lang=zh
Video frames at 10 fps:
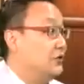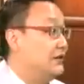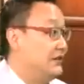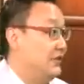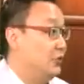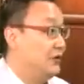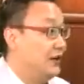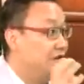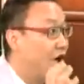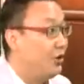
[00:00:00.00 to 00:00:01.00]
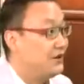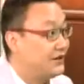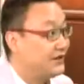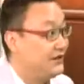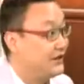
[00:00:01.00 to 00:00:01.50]
来做一个解读，但是
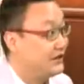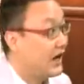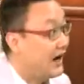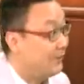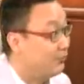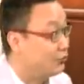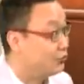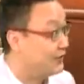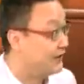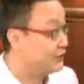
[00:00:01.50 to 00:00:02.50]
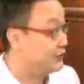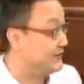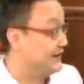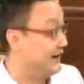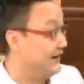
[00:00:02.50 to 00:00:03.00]
要命，这个细节是他捕捉的那
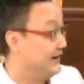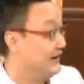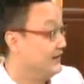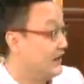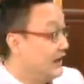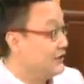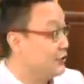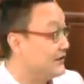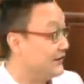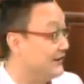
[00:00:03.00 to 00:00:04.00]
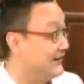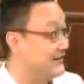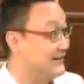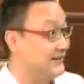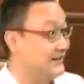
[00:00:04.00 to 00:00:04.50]
个瞬间，嗯，他选择
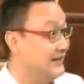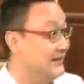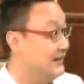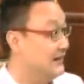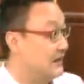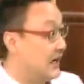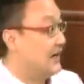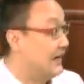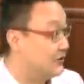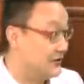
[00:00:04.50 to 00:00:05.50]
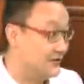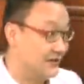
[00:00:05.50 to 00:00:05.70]
那个细节，他来